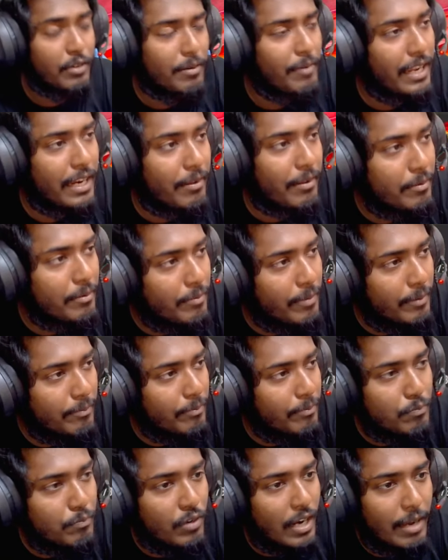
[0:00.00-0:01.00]
মাইরা পেলাম
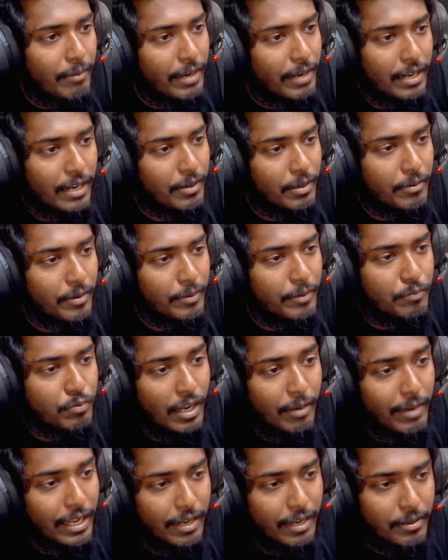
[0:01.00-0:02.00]
পুরা মাইরা বললাম ভাই
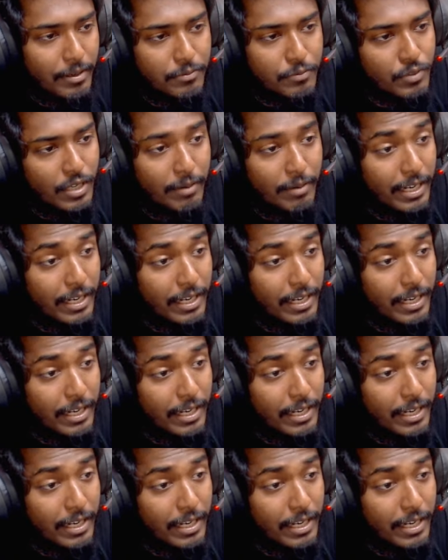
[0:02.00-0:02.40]
পুরা মাইরা পেলাম পুরা মাইরা